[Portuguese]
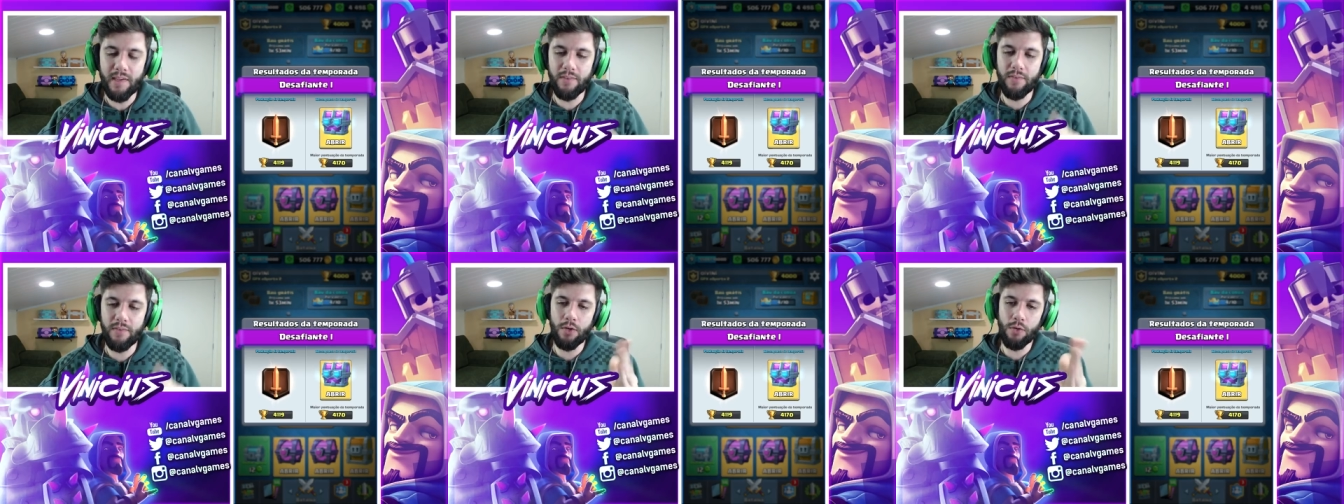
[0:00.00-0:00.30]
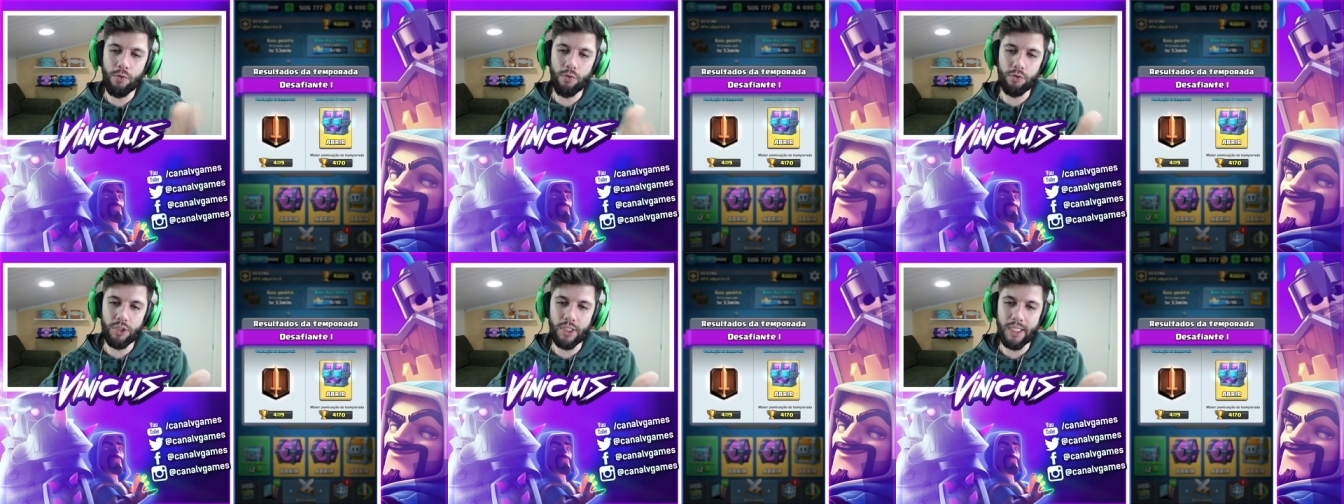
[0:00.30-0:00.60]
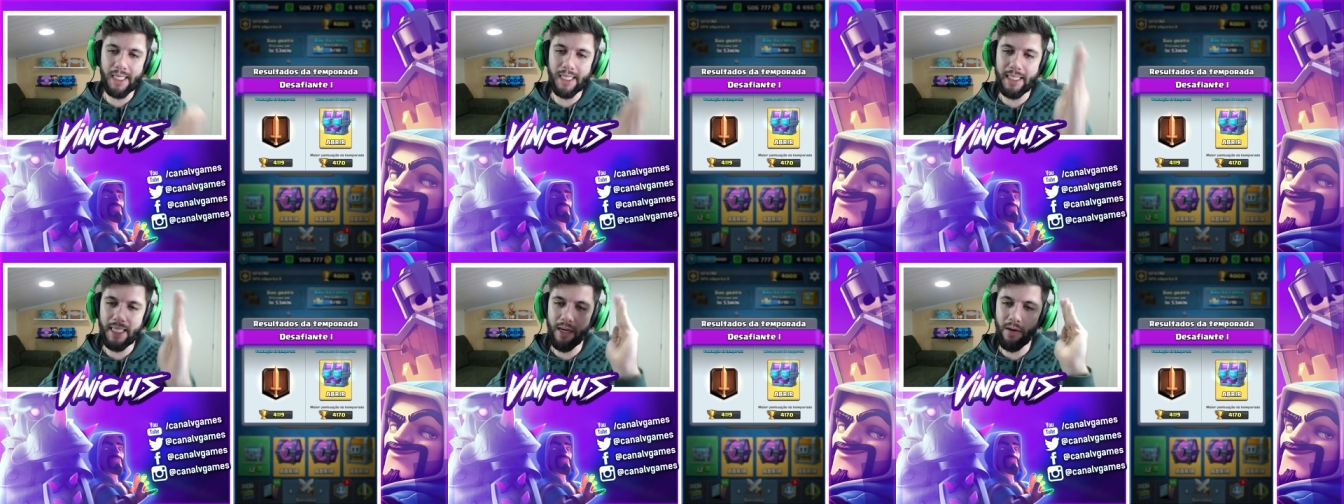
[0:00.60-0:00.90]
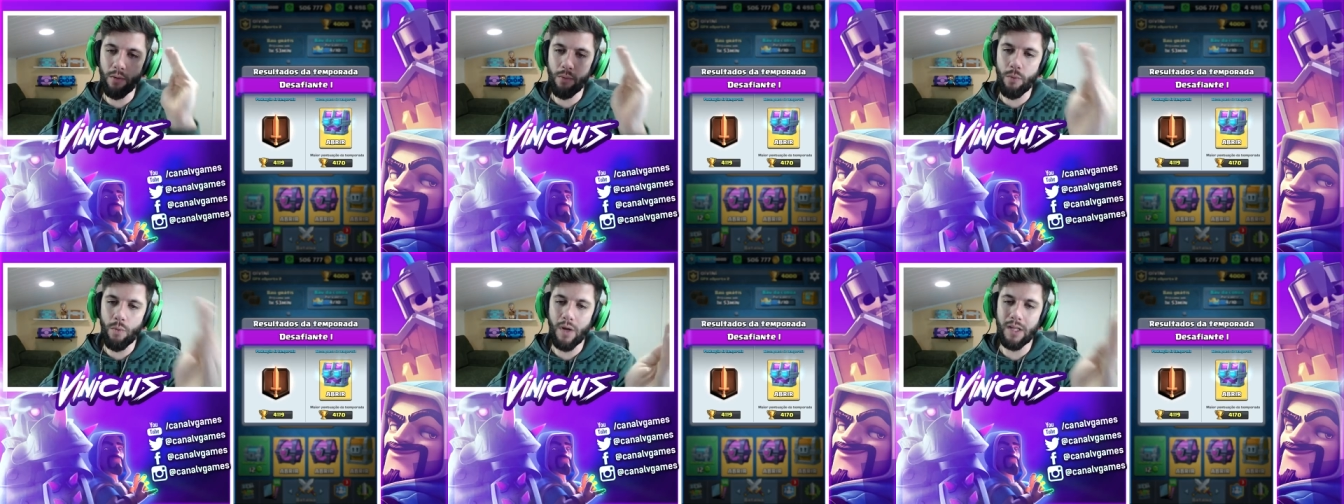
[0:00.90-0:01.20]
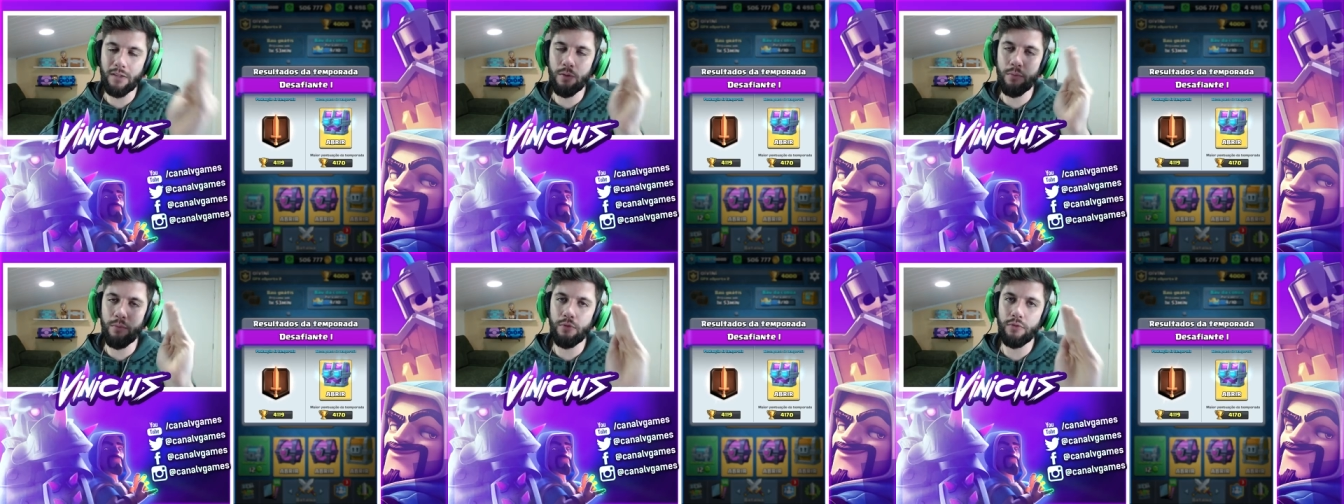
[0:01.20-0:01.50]
Vocês viram que eu cheguei até
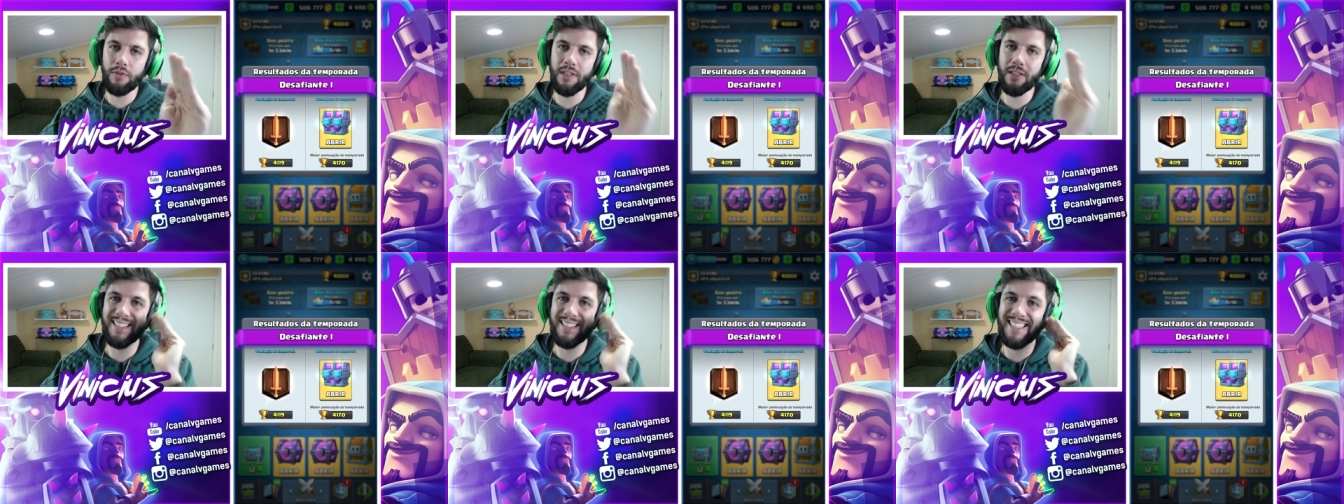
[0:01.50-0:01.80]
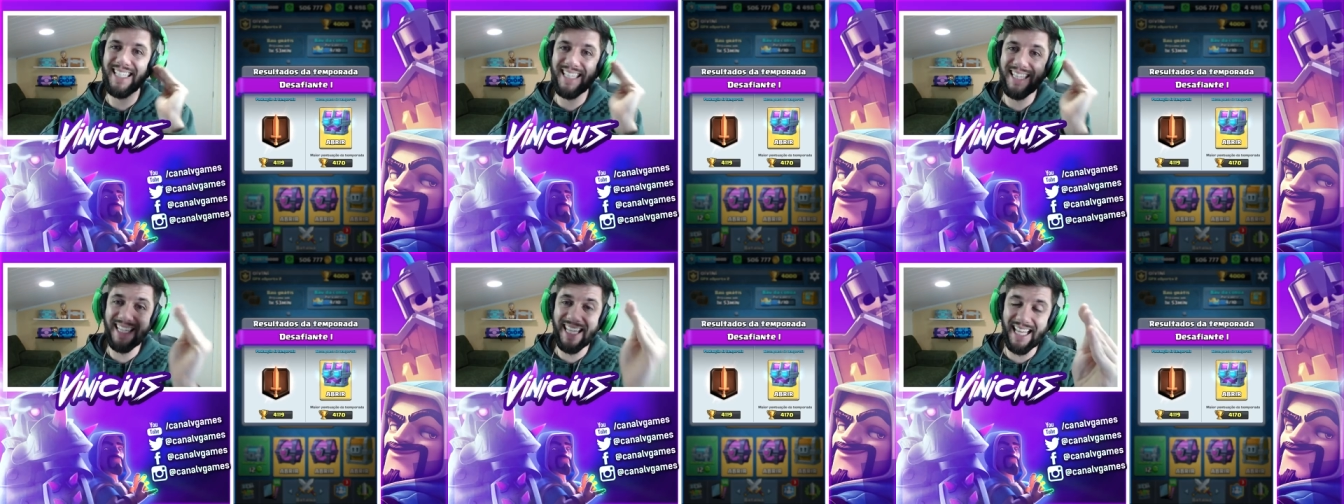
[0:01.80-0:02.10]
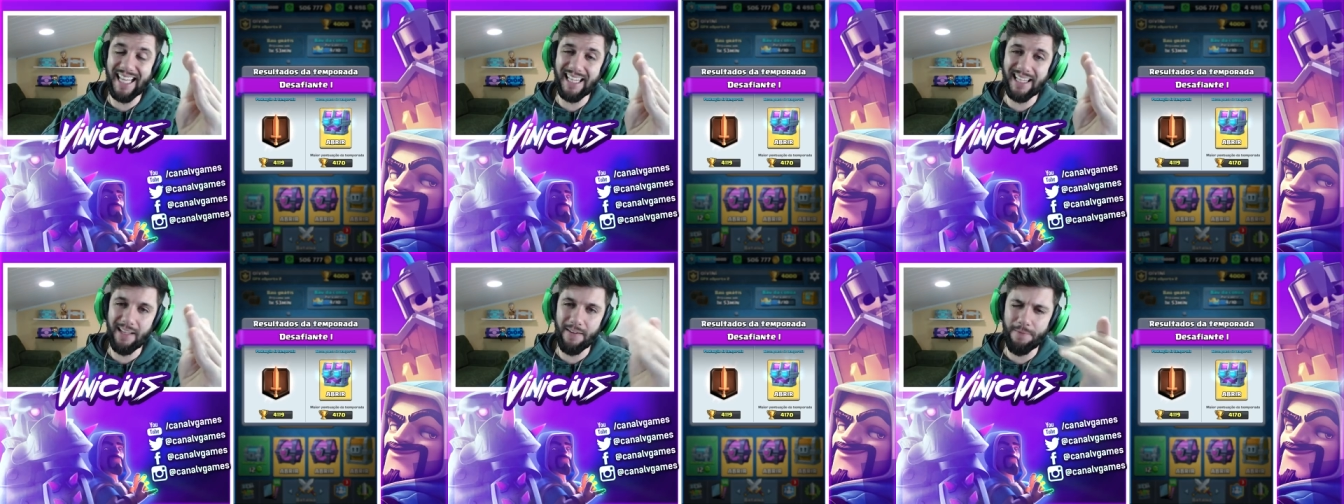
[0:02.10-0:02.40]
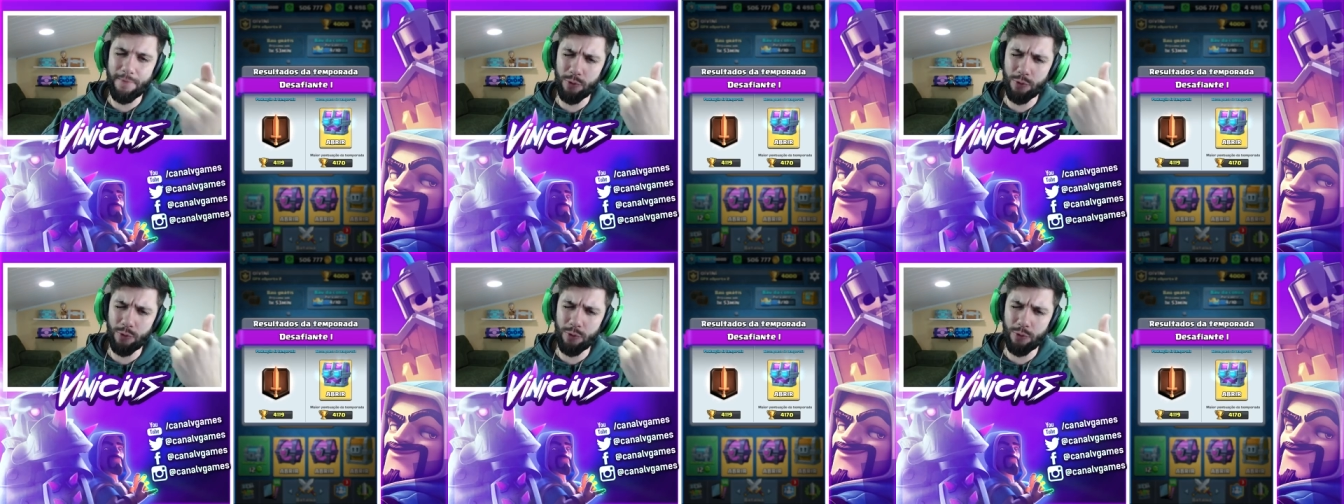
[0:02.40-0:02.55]
4.170,